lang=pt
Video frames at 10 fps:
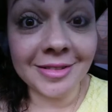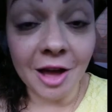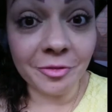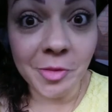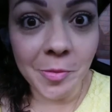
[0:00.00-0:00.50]

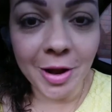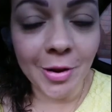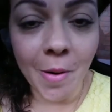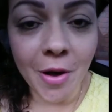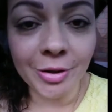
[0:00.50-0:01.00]
dava o meu
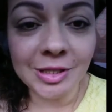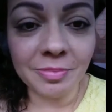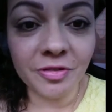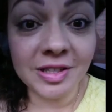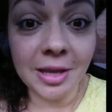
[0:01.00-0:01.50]
melhor, eu
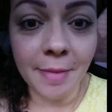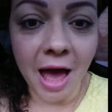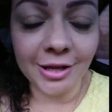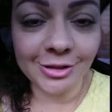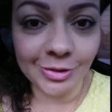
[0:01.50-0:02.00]
sempre fazia
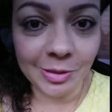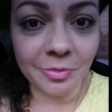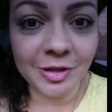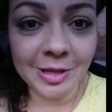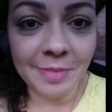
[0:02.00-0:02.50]
mais, eu
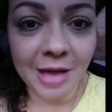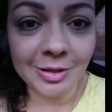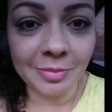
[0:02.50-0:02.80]
sempre fazia mais,